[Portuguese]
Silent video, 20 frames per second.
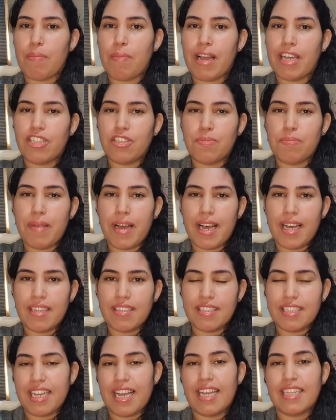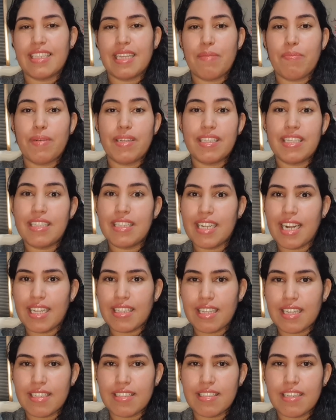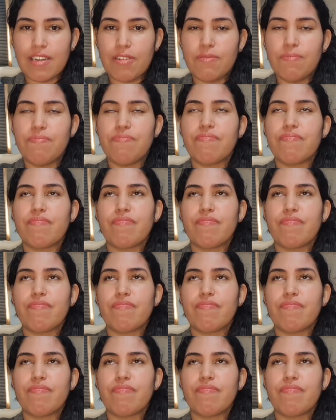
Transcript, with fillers: mais básica, a etapa de hidratação.